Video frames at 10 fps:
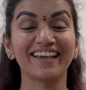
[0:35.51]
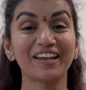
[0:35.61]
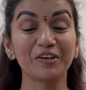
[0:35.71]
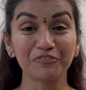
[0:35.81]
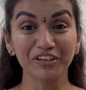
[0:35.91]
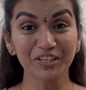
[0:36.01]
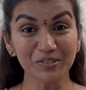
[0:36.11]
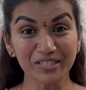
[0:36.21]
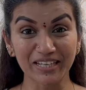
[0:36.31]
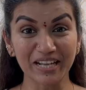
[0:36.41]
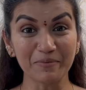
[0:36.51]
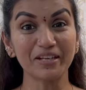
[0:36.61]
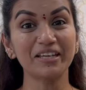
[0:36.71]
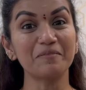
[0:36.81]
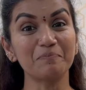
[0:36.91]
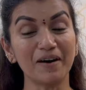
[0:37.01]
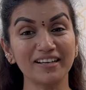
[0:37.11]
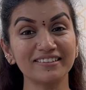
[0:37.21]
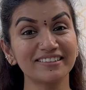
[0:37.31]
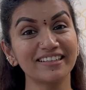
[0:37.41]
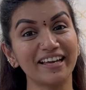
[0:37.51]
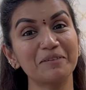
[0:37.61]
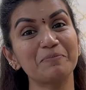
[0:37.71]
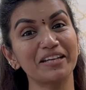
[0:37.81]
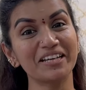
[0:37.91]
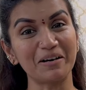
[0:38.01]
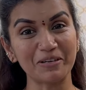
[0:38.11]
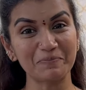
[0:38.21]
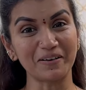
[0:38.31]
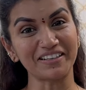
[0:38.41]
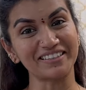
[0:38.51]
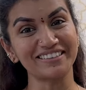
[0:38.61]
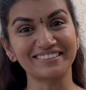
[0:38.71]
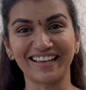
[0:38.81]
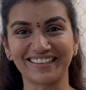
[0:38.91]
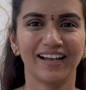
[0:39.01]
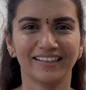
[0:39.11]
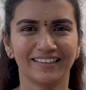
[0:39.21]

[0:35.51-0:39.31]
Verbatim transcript: என்னோட வீடியோஸ் எல்லாமே நீங்கள் பார்த்து லைக் பண்ணி கமெண்ட் பண்ணுறதுக்கு தேங்க்ஸ்